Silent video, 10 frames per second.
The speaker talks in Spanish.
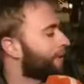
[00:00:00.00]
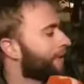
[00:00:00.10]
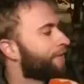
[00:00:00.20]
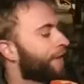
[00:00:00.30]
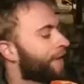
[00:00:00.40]

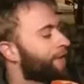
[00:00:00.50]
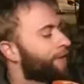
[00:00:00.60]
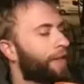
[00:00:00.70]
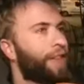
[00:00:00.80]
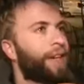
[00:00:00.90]
Cuando tienes
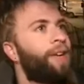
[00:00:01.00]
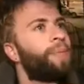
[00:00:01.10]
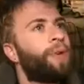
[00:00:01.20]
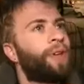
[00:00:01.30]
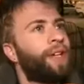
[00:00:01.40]
fresquito, te
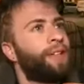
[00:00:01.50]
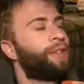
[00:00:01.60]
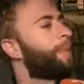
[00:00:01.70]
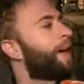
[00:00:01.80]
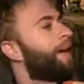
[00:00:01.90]
acercas un
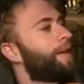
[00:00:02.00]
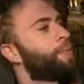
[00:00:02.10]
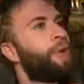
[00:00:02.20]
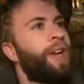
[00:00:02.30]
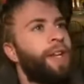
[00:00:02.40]
poquito para
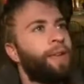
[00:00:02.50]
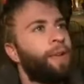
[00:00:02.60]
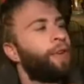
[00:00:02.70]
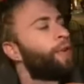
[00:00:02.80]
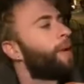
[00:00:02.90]
leer un buen
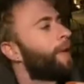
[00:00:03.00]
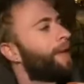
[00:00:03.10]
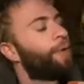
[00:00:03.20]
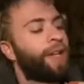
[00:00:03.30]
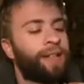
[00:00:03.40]
libro, ver una
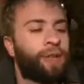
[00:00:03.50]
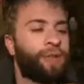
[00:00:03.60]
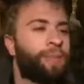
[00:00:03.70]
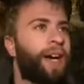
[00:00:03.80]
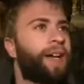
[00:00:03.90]
película, estar con tu